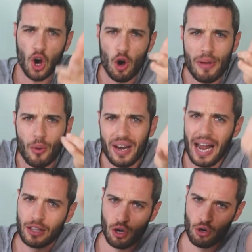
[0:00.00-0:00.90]
Non come
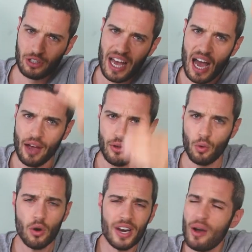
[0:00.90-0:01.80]
quell'altro
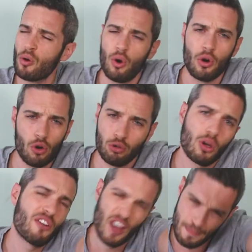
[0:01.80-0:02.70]
notaio, quello lì è un
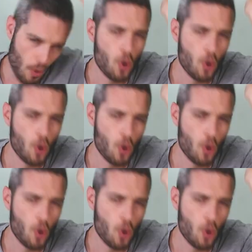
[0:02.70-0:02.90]
corrotto che fa i